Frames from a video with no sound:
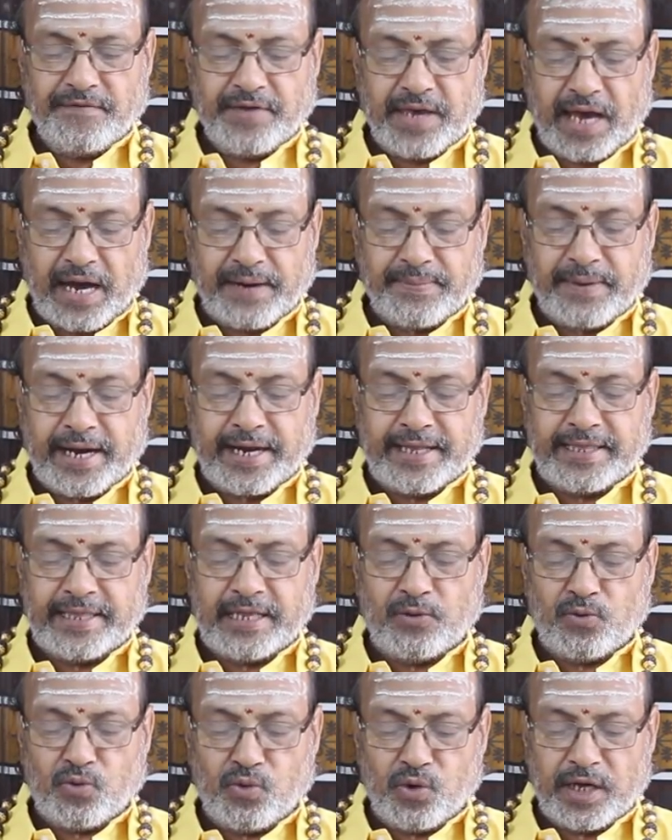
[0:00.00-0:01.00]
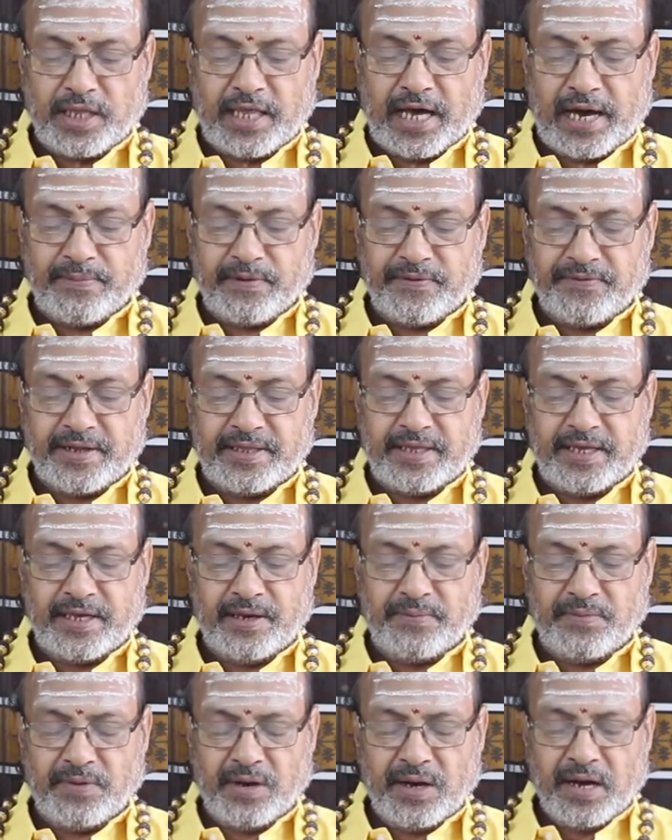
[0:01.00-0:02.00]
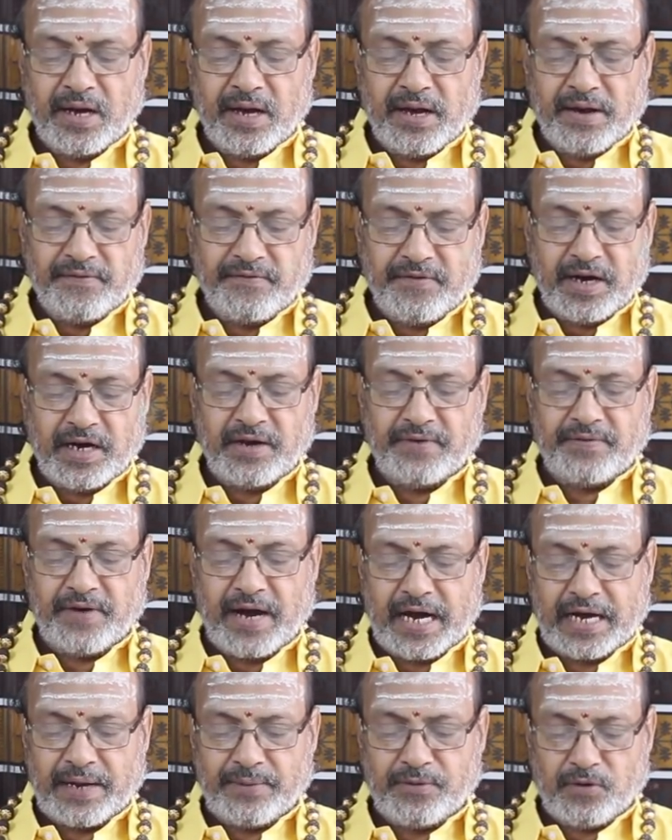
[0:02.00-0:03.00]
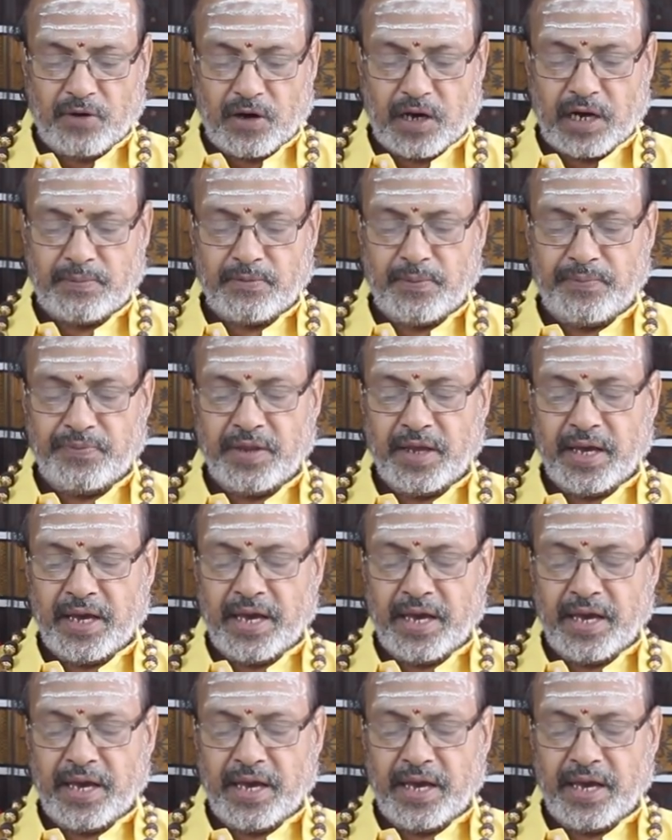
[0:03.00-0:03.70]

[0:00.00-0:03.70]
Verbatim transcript: வியாபாரத்தில் உன்னத அபிவிருத்தியும் வீடு வாங்கும் யோகமும்